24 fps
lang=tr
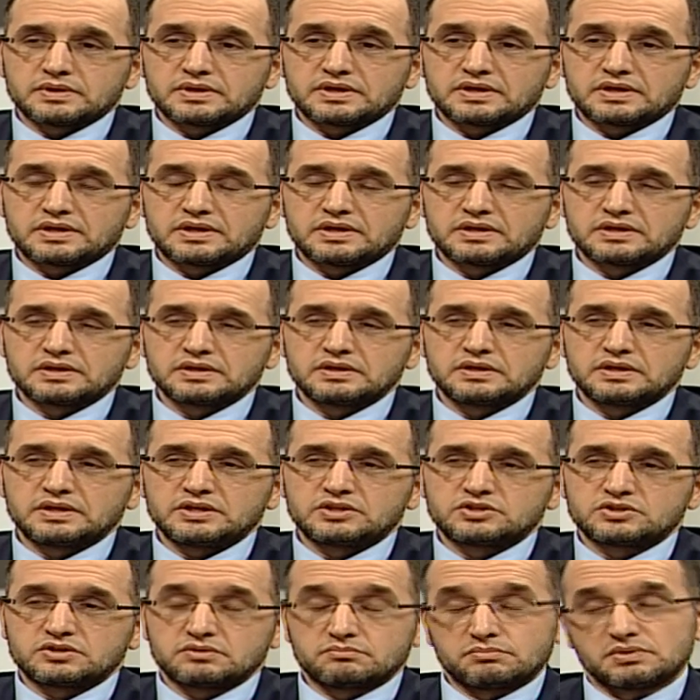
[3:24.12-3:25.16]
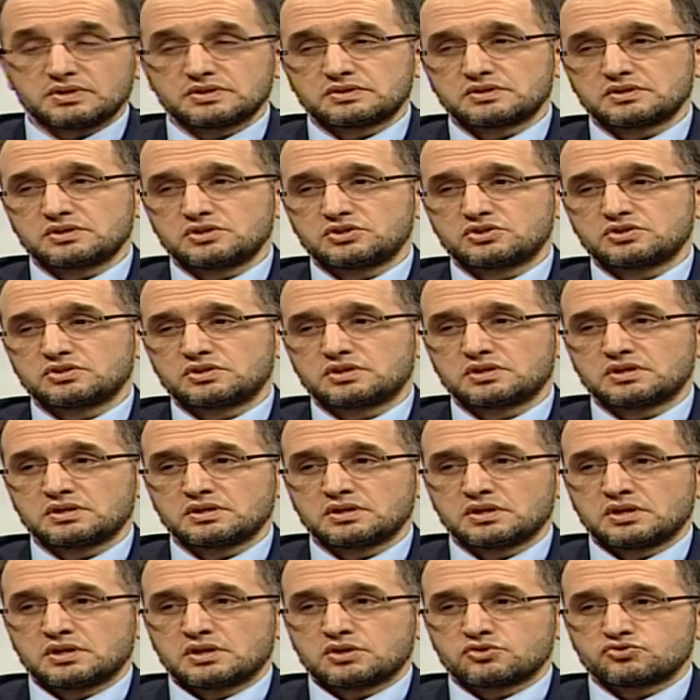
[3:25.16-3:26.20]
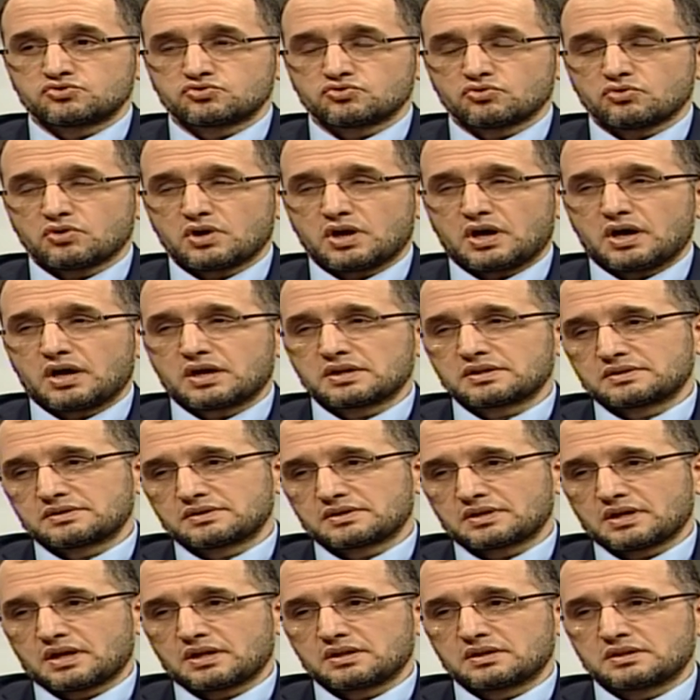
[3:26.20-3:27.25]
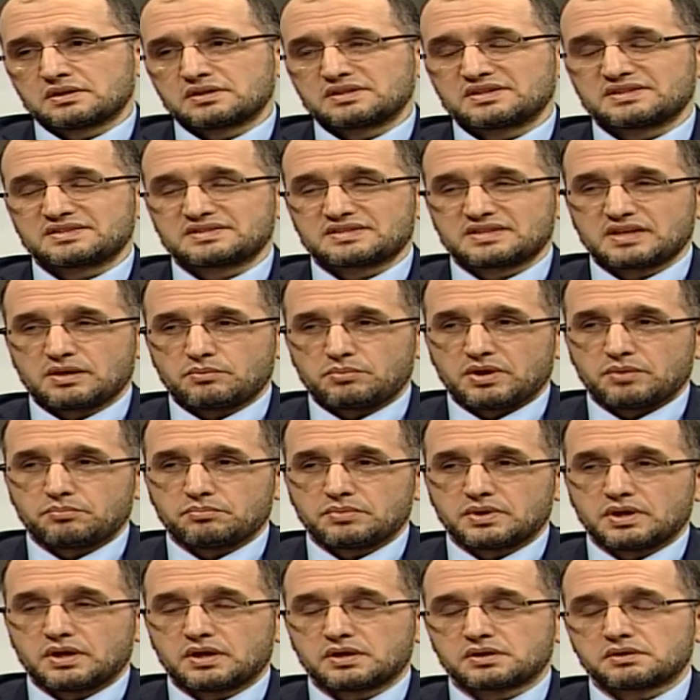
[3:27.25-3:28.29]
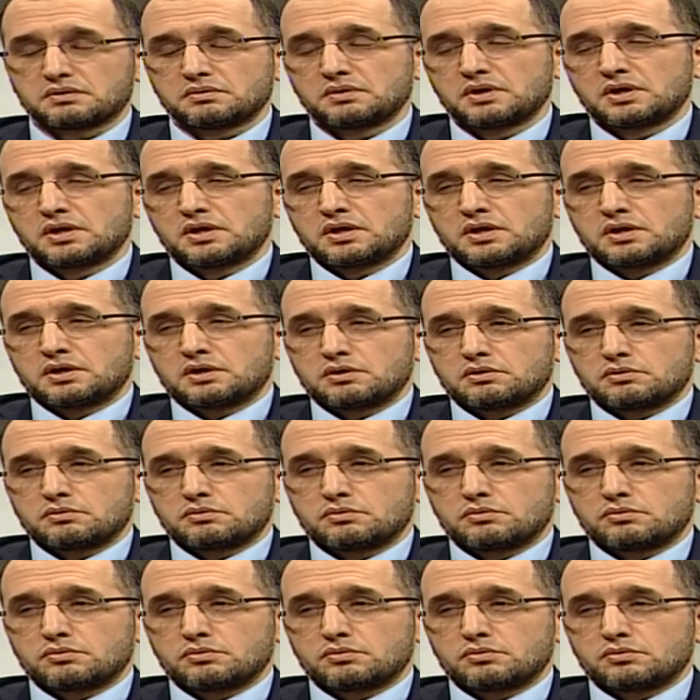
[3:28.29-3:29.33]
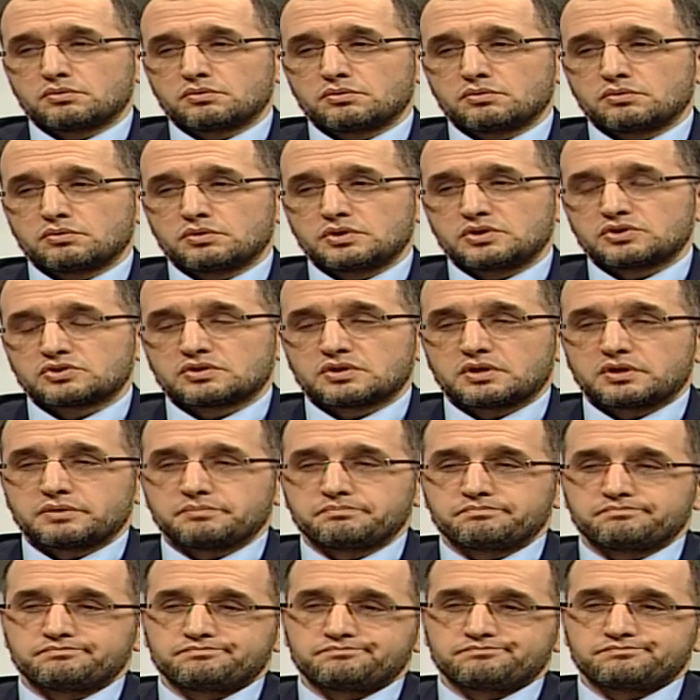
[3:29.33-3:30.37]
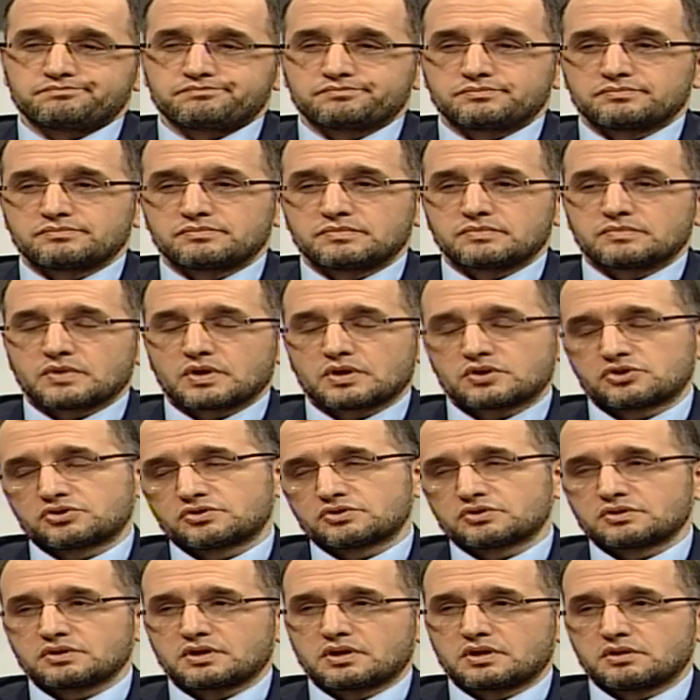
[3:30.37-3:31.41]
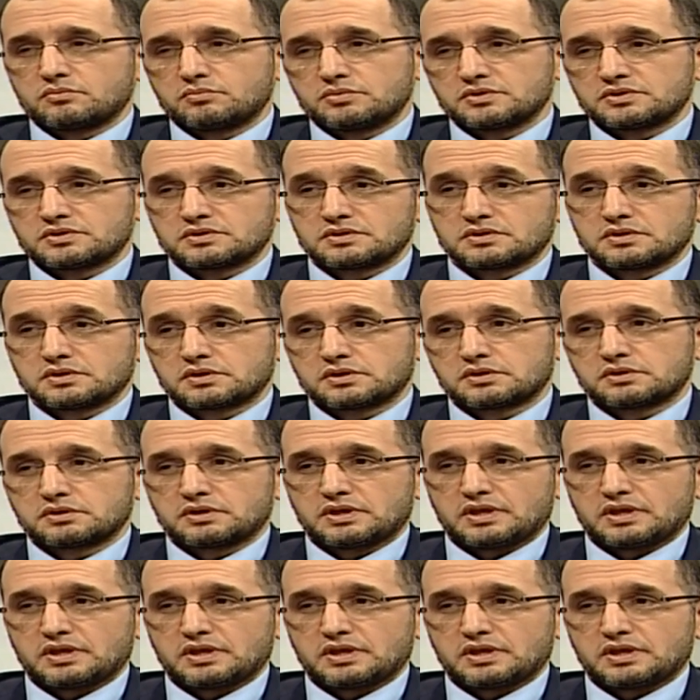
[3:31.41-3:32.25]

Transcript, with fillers: karın içi basıncını çok arttıran sebepler, e, işte aşırı kabızlık,